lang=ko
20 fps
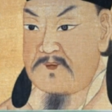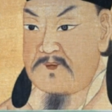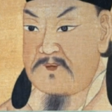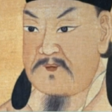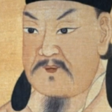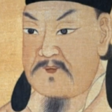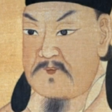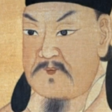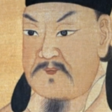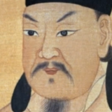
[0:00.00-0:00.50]

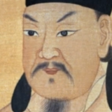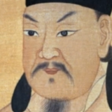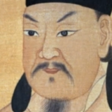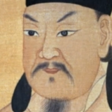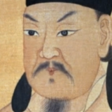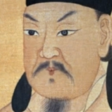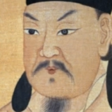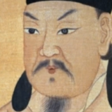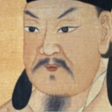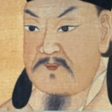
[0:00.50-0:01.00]
이때
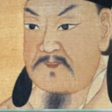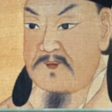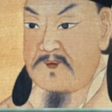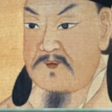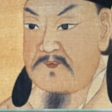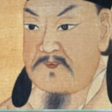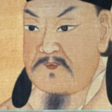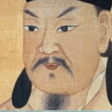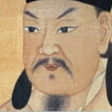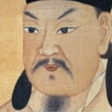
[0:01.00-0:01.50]

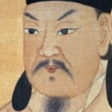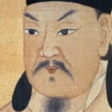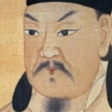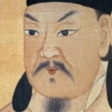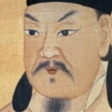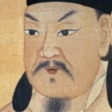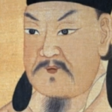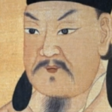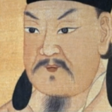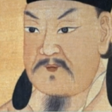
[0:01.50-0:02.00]
황소의
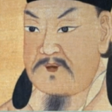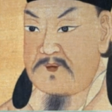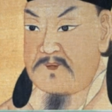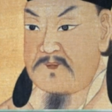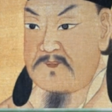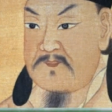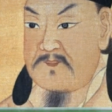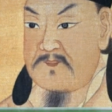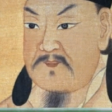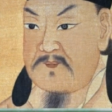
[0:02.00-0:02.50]
반란을
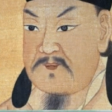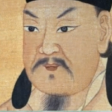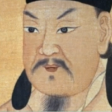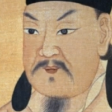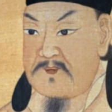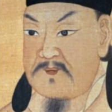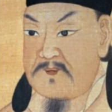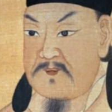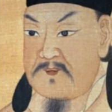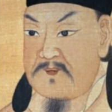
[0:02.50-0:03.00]
평정하기 위해
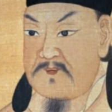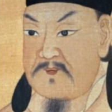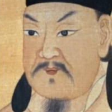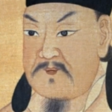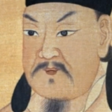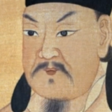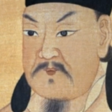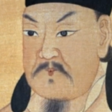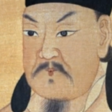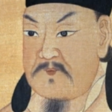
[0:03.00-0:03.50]
작성한
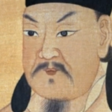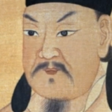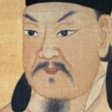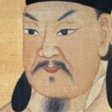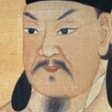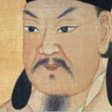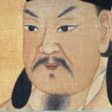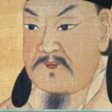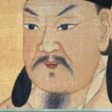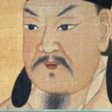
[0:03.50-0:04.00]
토황소
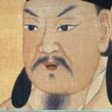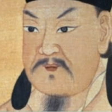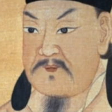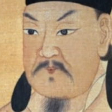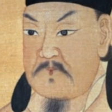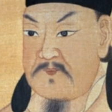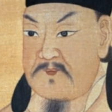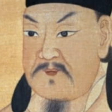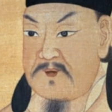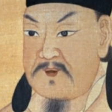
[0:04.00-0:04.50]
경문은
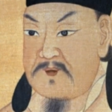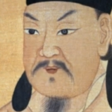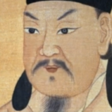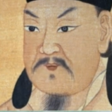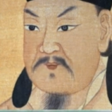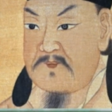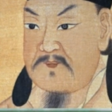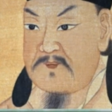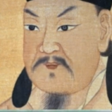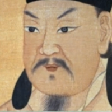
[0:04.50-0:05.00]

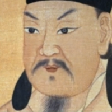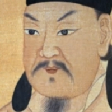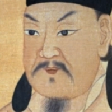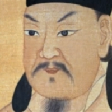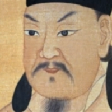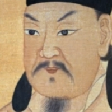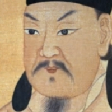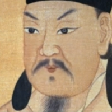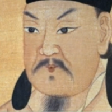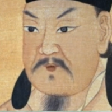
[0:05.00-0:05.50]
뛰어난
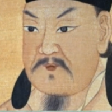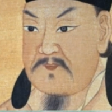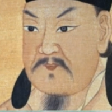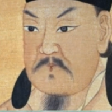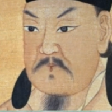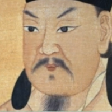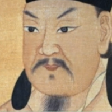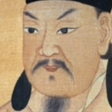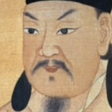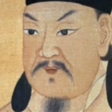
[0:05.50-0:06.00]
문장으로
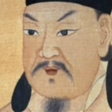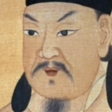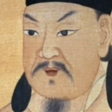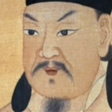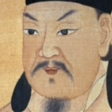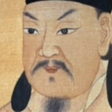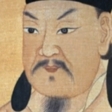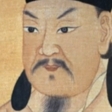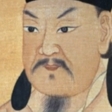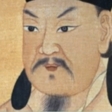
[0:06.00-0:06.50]
높이
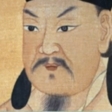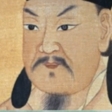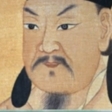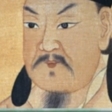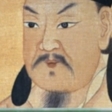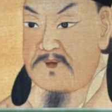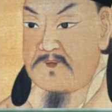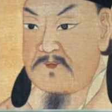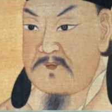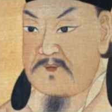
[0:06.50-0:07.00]

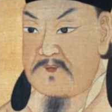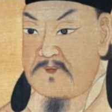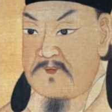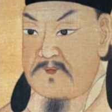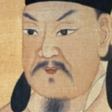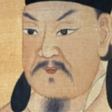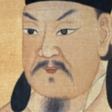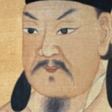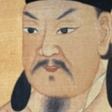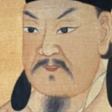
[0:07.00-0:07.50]
평가받았습니다.
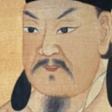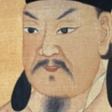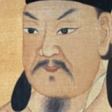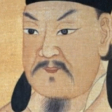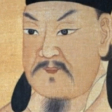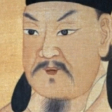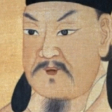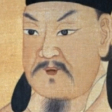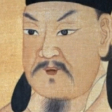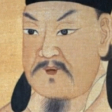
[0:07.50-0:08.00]

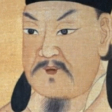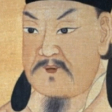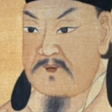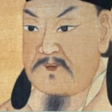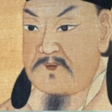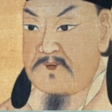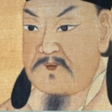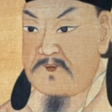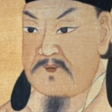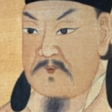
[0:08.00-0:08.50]

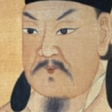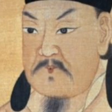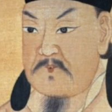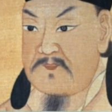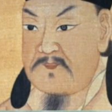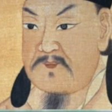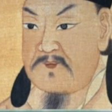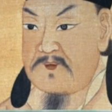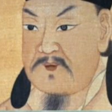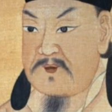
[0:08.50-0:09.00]

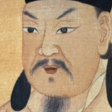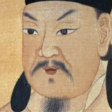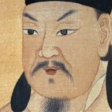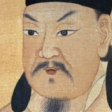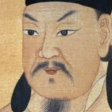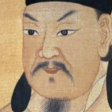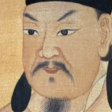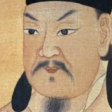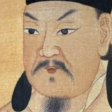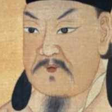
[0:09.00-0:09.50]
885년
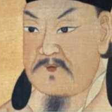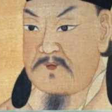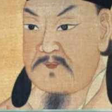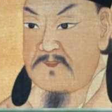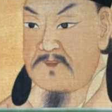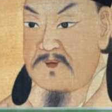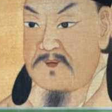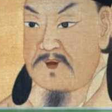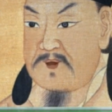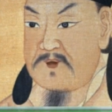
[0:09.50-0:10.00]
최지원은
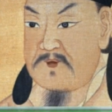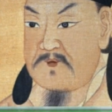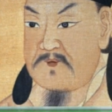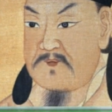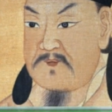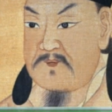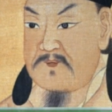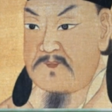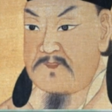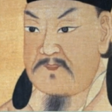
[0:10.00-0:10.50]

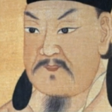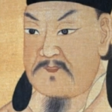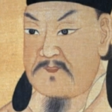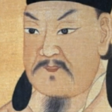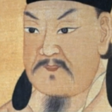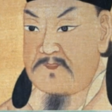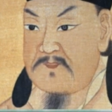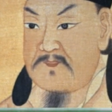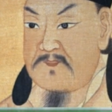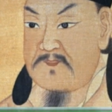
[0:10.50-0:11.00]
당나라에서의
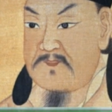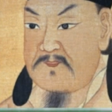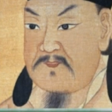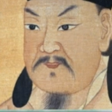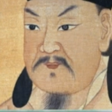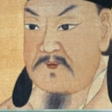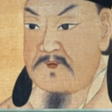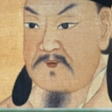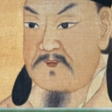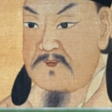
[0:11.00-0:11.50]
모든
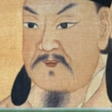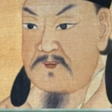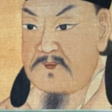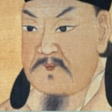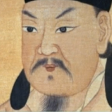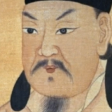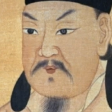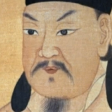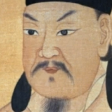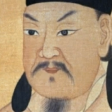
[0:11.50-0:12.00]
영광을
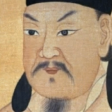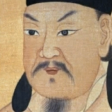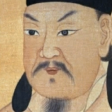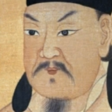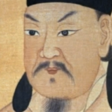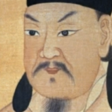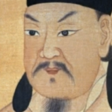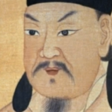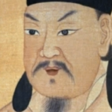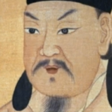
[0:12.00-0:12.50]

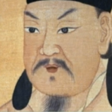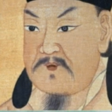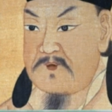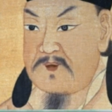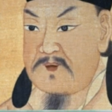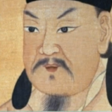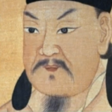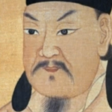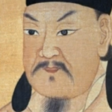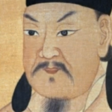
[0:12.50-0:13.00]
뿌리치고
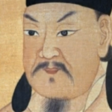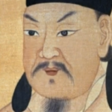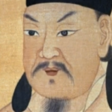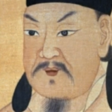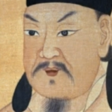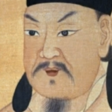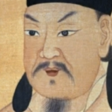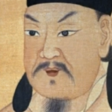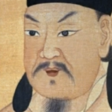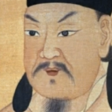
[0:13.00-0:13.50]
신라로
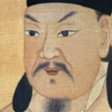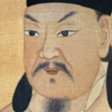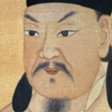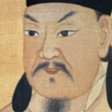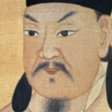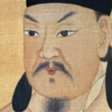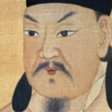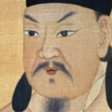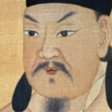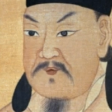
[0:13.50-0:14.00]

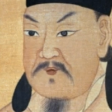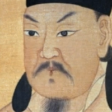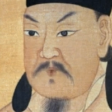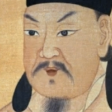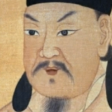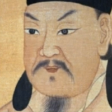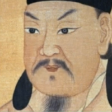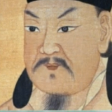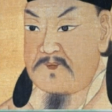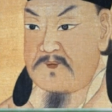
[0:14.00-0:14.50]
돌아왔습니다.
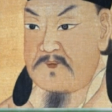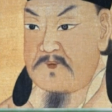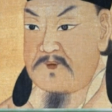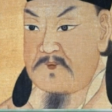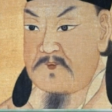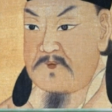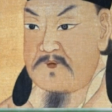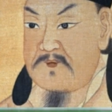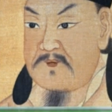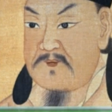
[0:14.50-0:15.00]

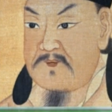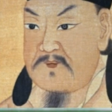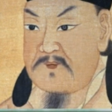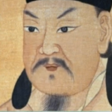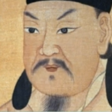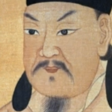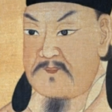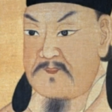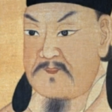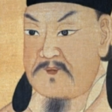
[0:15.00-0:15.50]
신라에서는
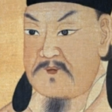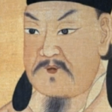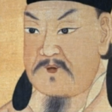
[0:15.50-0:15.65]
그를